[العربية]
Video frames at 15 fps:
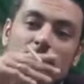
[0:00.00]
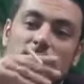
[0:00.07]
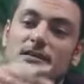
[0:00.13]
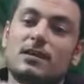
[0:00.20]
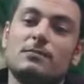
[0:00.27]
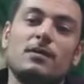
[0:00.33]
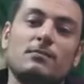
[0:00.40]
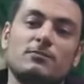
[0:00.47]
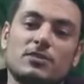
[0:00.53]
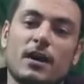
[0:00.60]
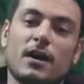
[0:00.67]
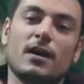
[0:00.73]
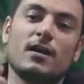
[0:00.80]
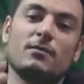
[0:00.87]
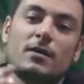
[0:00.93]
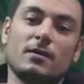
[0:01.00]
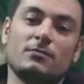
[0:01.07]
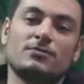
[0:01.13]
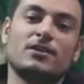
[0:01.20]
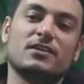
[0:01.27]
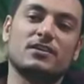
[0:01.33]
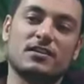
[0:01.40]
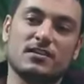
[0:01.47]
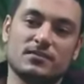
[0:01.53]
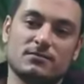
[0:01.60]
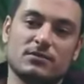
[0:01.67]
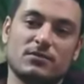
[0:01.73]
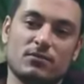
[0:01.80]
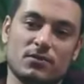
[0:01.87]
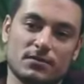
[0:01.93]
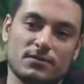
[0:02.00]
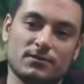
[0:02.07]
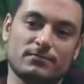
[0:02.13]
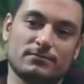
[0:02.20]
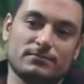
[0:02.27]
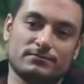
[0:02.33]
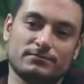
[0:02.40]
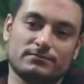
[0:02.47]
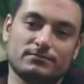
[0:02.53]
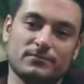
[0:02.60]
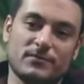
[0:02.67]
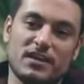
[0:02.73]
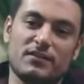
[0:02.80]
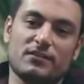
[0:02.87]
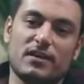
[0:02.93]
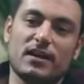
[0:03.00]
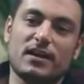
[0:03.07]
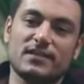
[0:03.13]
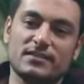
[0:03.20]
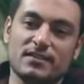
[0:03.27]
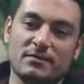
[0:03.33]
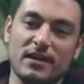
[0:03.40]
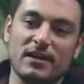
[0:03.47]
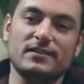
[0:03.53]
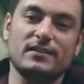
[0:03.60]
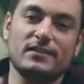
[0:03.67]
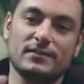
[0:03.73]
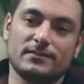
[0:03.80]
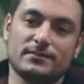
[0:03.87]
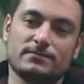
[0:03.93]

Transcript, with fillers: بس انا بقى مش هحقق معاك بشكل رسمي دلوقتي احنا في الاخر زمايل